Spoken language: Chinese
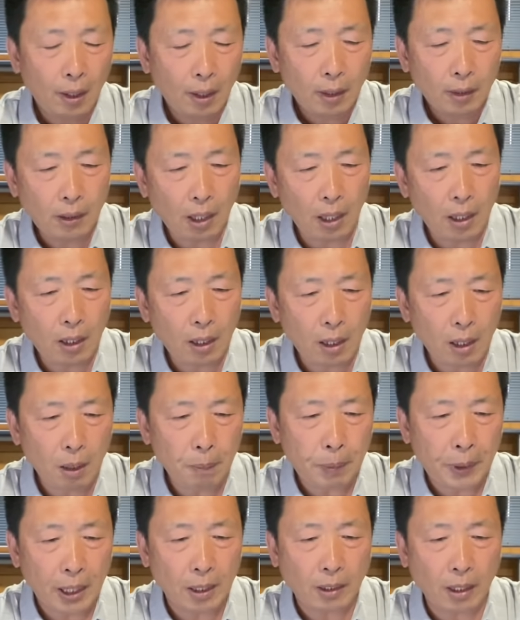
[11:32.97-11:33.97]
第一
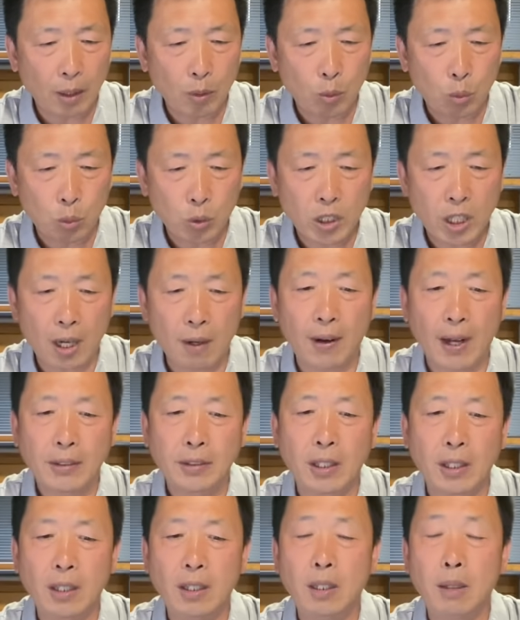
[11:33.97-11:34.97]
批这五千万
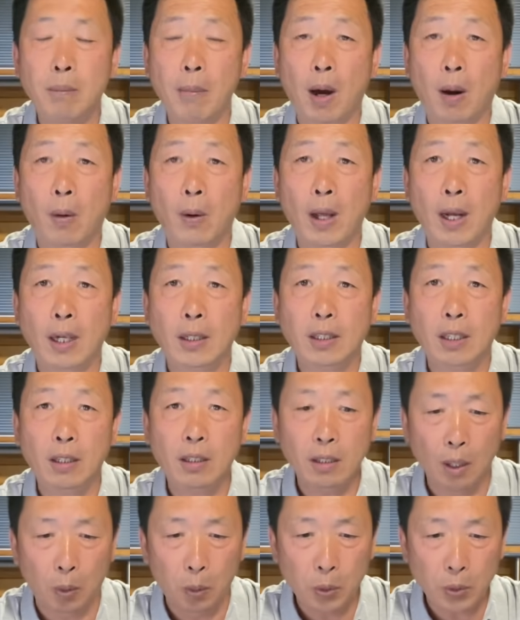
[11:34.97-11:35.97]
剂疫苗呢，是
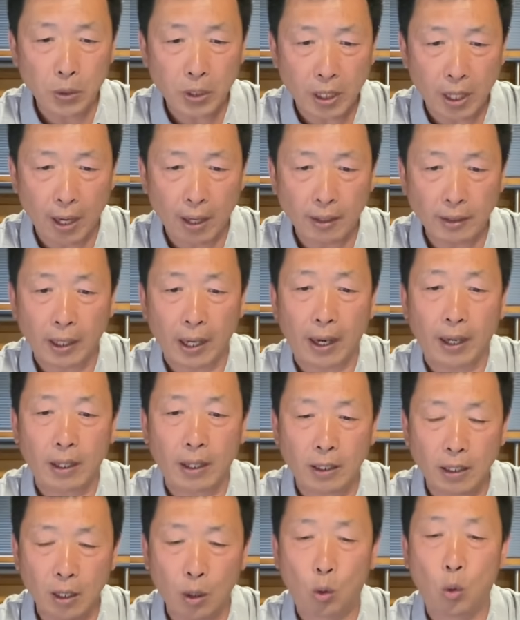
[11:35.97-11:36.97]
优先
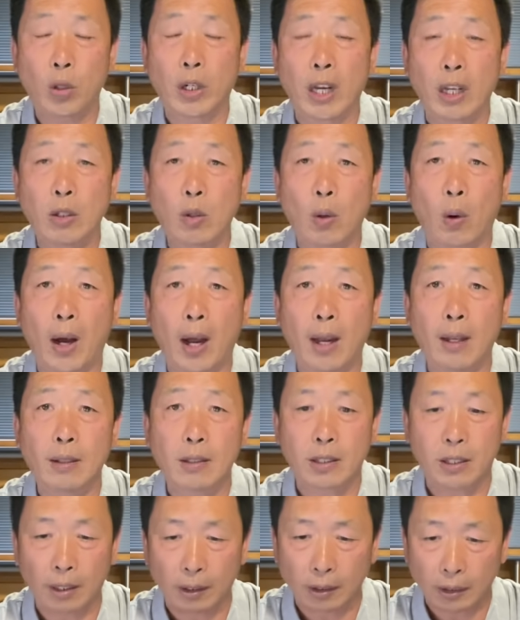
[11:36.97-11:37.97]
给医护人员、
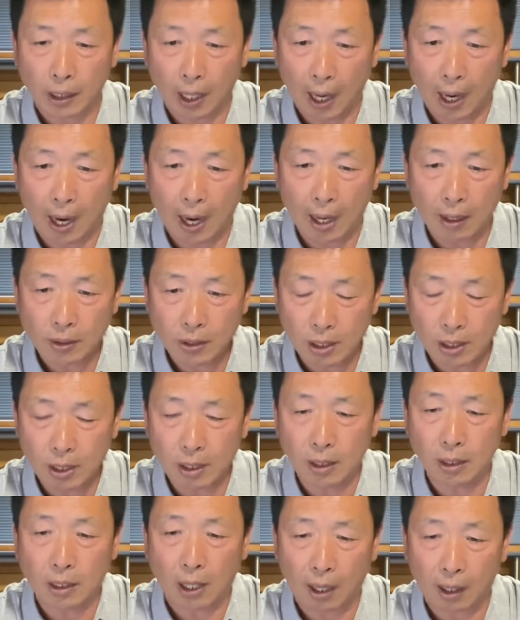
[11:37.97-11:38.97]
警察、
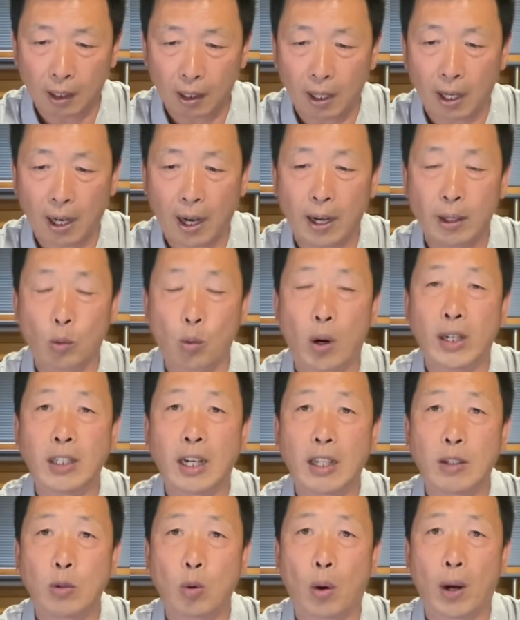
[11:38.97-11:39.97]
机场和海关
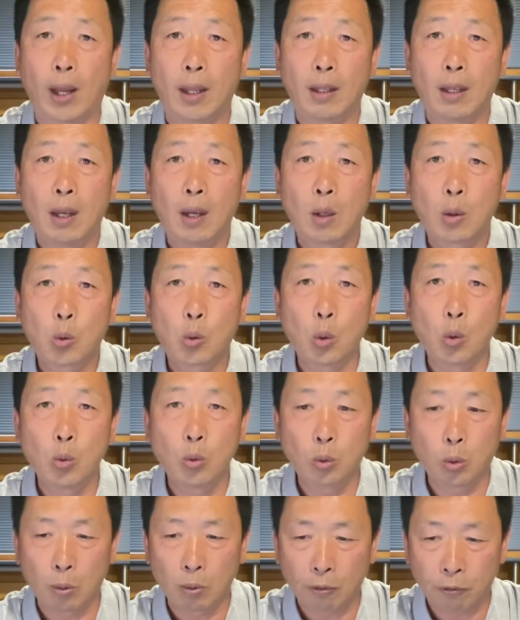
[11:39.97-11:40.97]
人员、
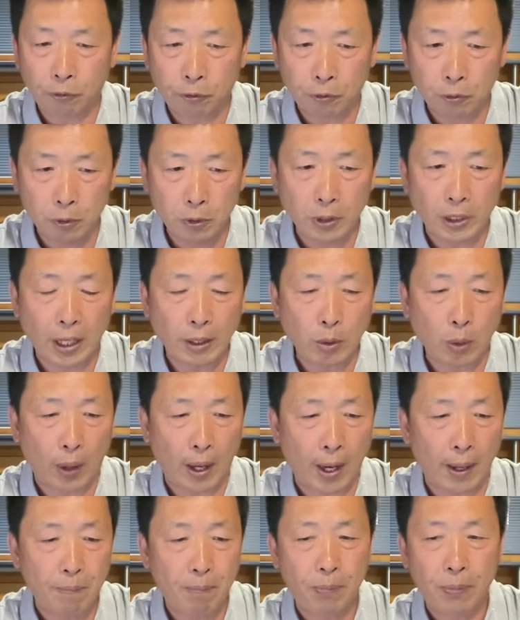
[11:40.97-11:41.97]
公共服务人员，